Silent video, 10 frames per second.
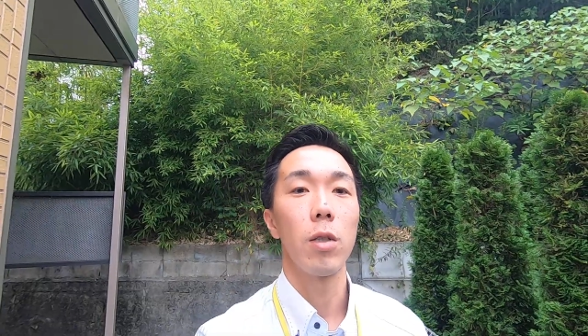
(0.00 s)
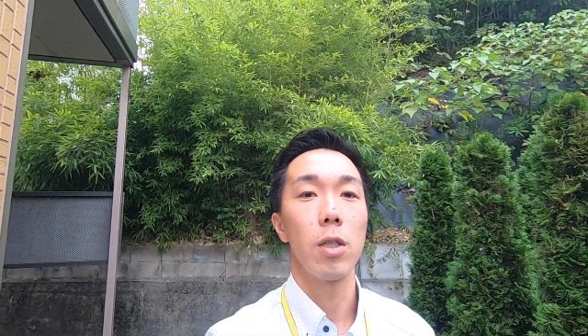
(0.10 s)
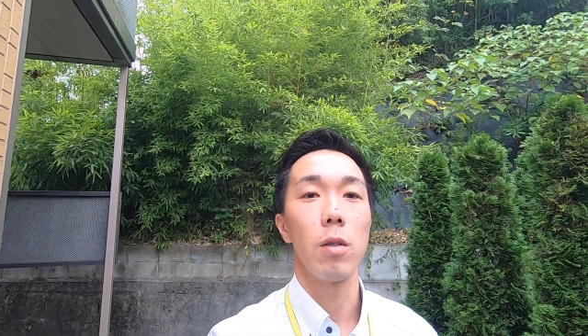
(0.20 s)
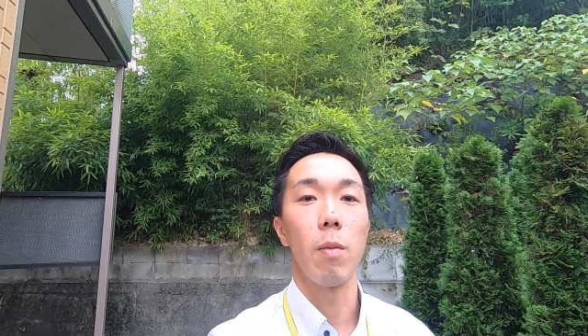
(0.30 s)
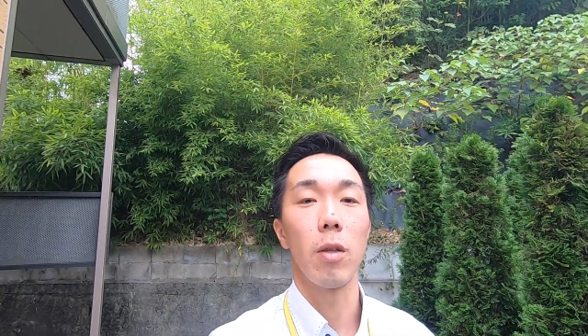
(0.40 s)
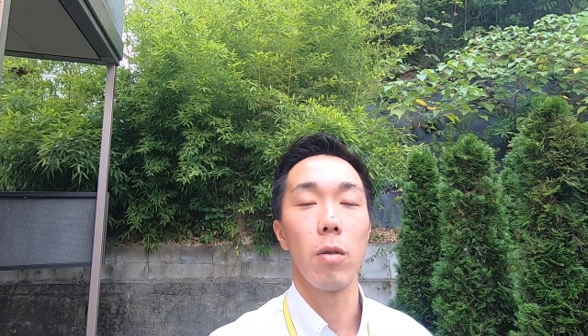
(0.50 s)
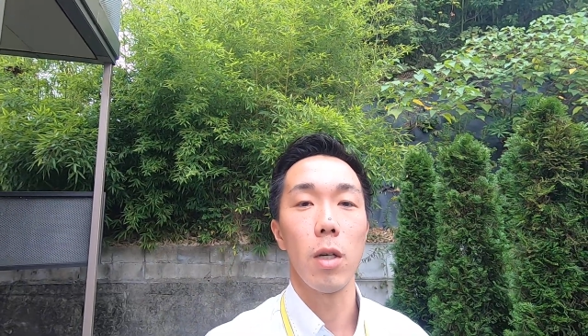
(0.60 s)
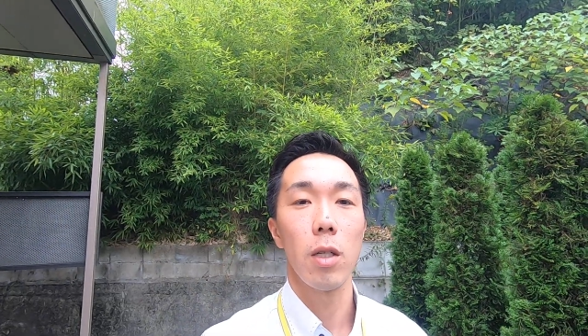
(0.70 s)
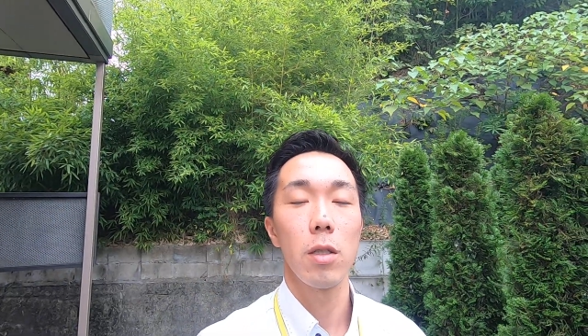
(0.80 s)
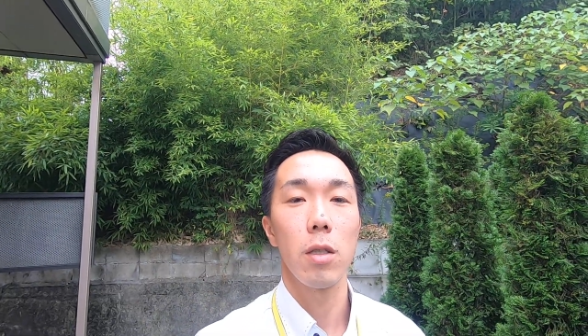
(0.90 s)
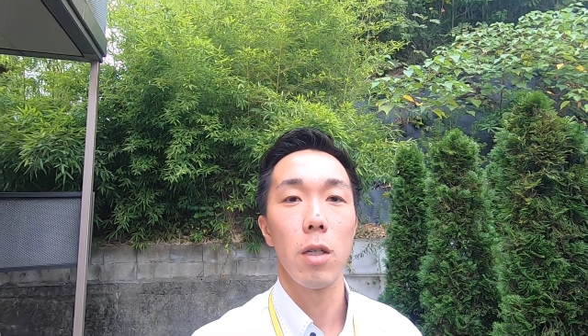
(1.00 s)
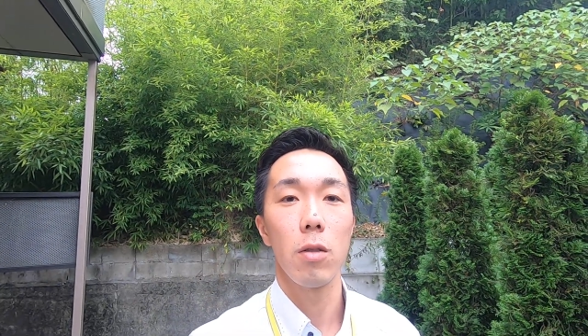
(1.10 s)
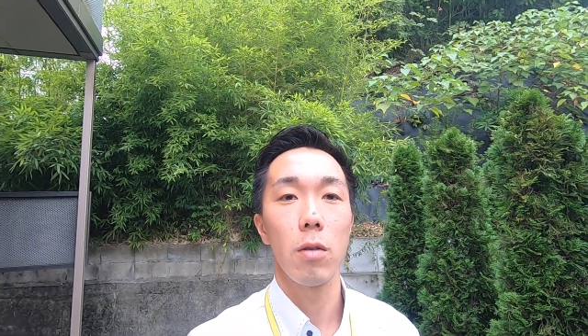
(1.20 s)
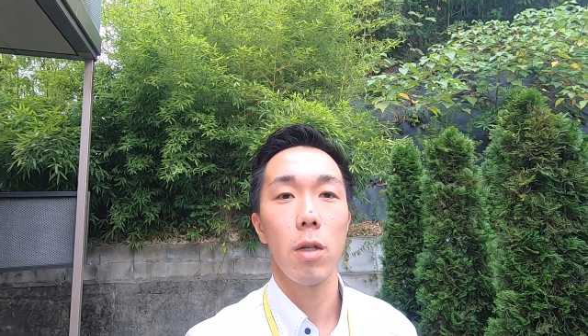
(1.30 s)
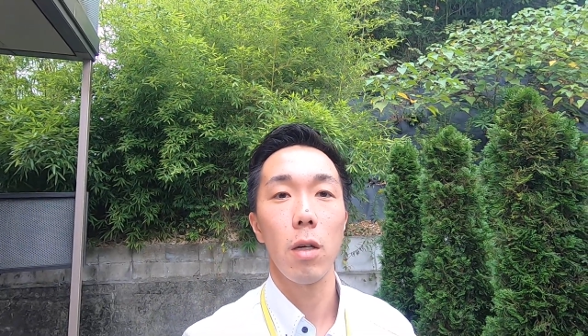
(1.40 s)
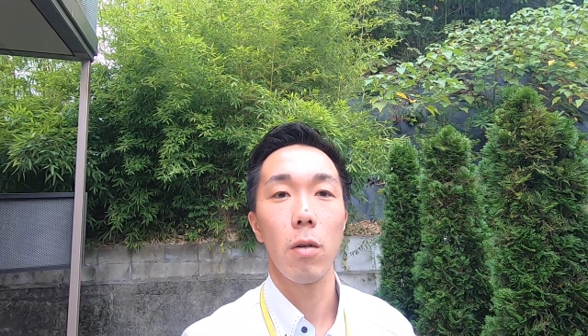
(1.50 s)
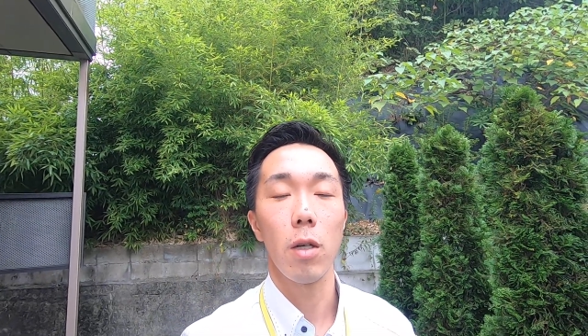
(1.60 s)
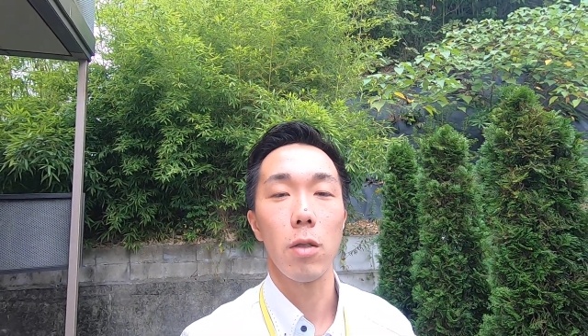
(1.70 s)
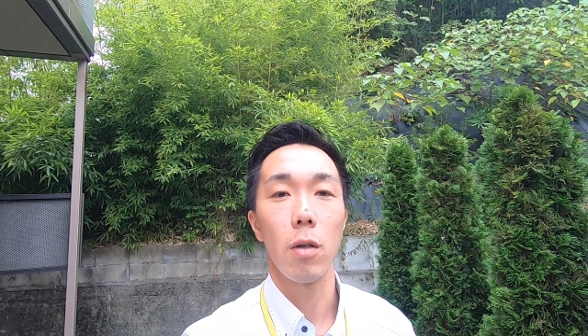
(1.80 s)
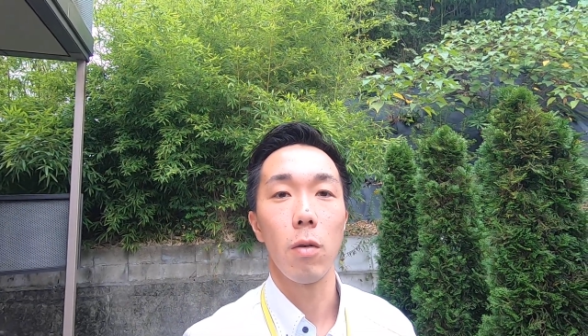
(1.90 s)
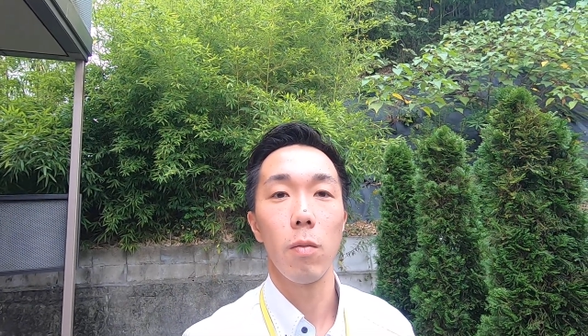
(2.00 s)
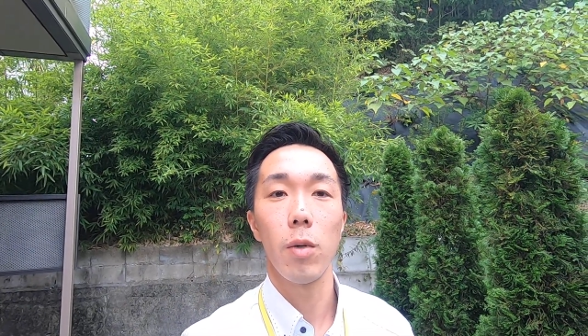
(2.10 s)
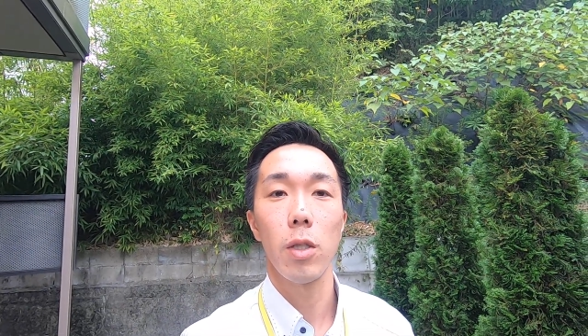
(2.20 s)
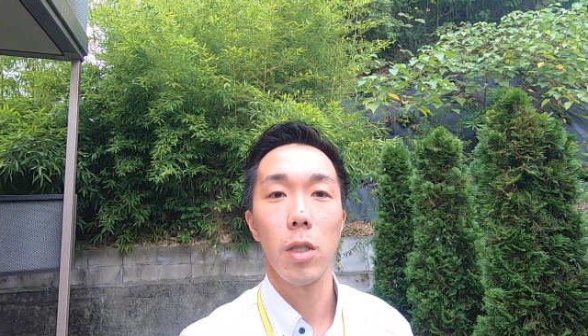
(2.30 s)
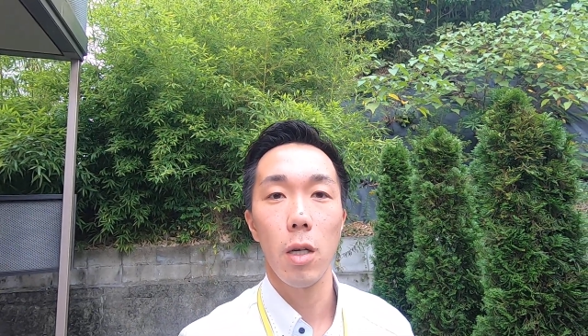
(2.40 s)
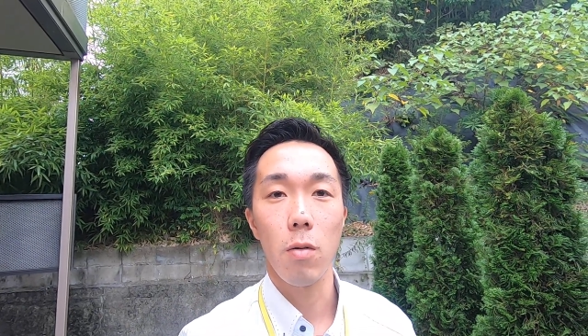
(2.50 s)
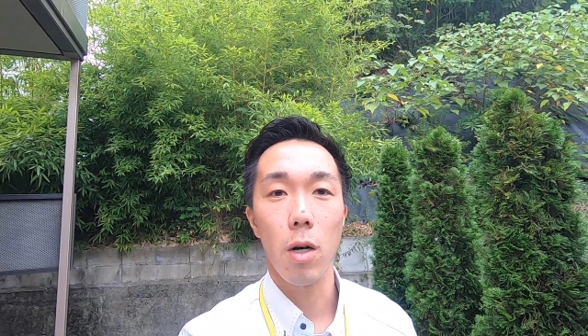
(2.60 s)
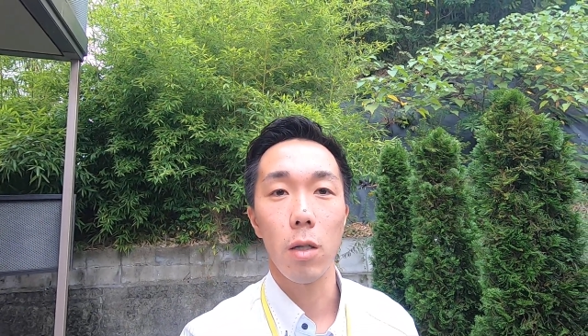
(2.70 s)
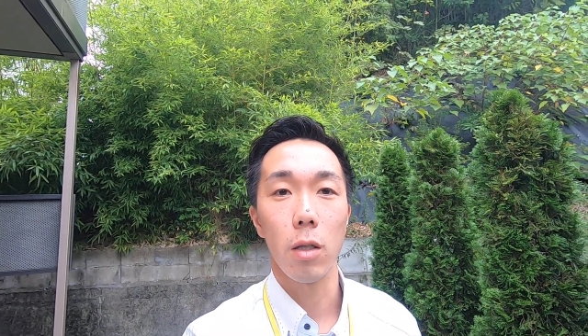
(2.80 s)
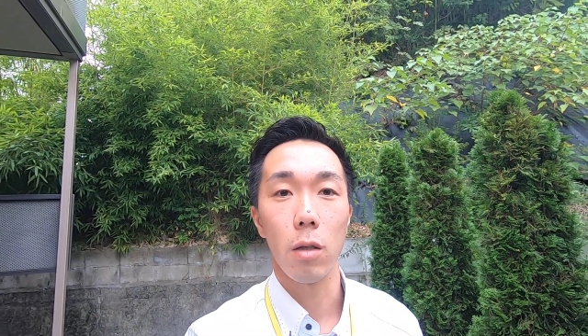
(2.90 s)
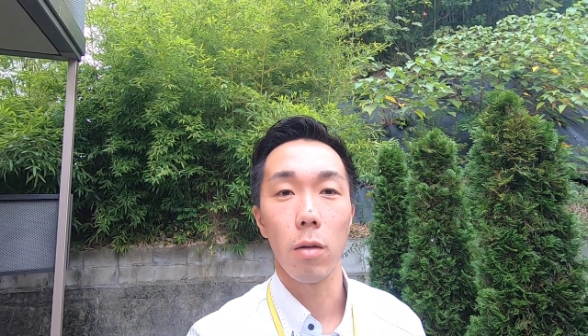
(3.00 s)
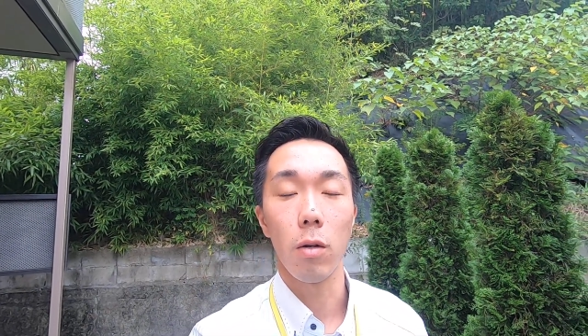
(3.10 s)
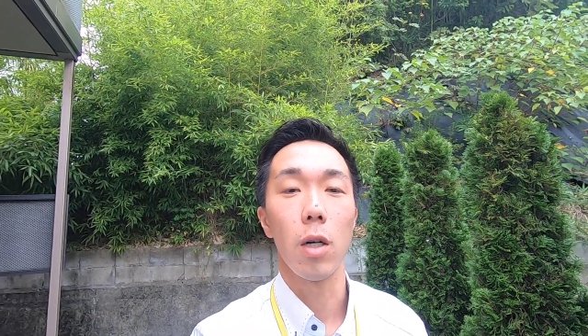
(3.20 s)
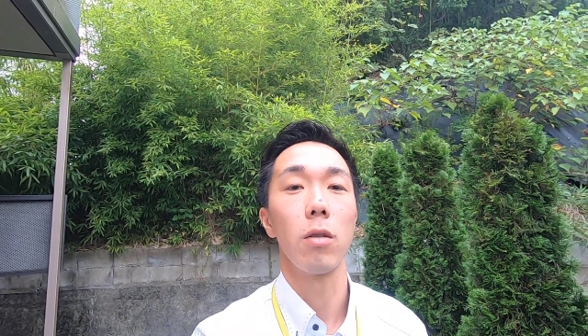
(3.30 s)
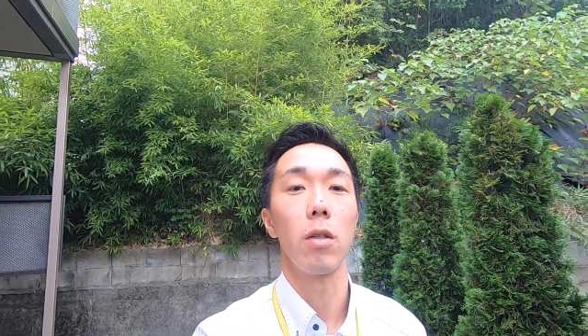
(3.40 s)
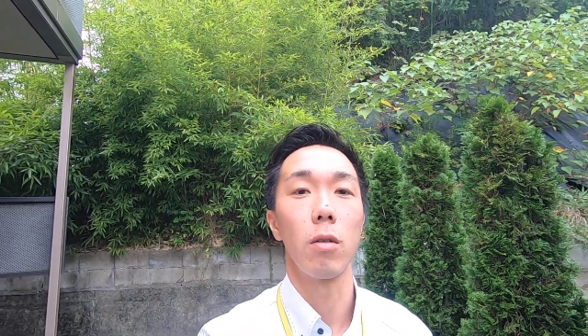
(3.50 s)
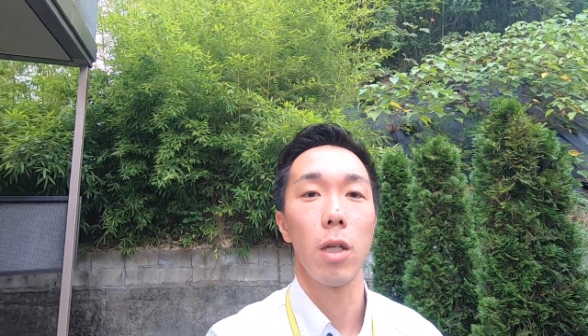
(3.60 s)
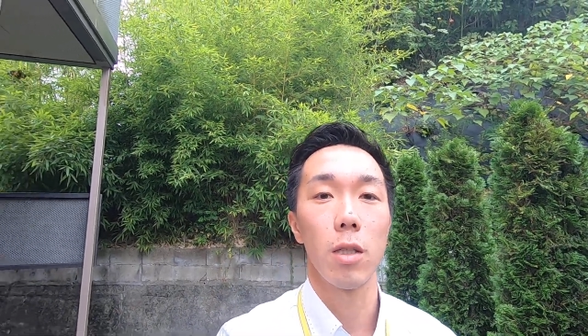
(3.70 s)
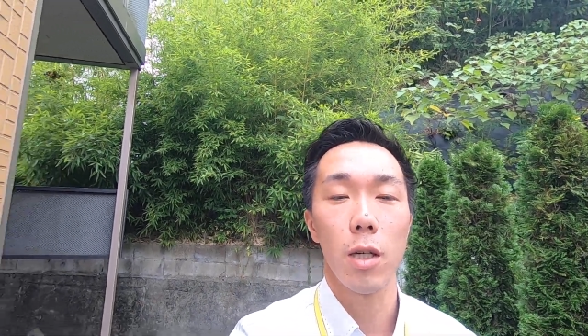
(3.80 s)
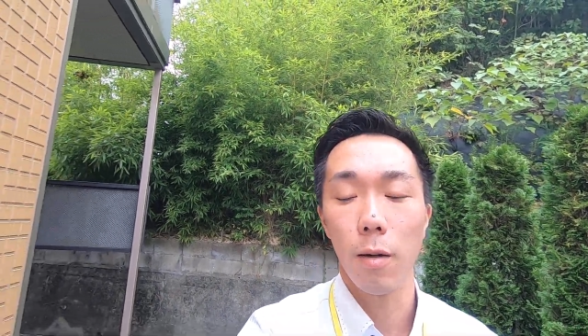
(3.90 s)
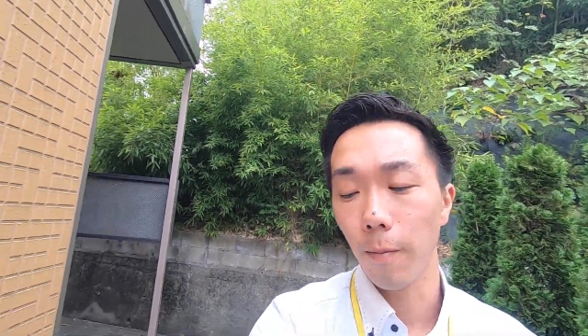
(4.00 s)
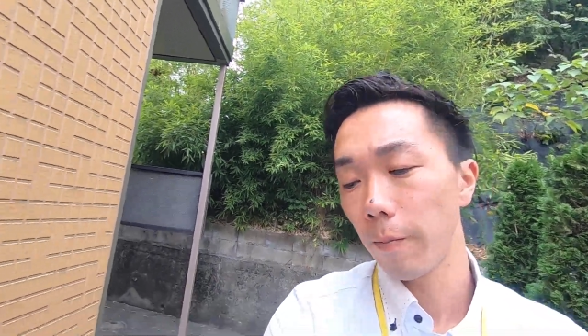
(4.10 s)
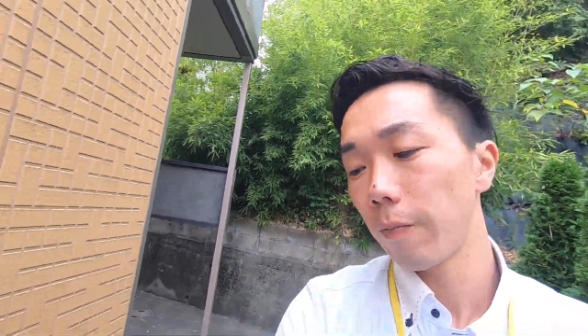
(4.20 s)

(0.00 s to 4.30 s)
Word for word: 詳しい間取りや賃貸条件を弊社のホームページでご確認ください。